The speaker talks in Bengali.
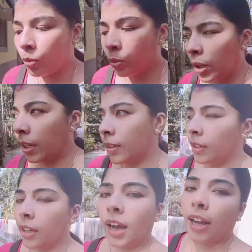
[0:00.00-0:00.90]
দূরে
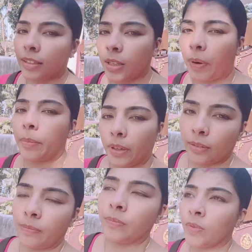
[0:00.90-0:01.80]
আসতে পারবে না
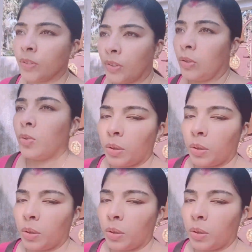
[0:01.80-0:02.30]
তো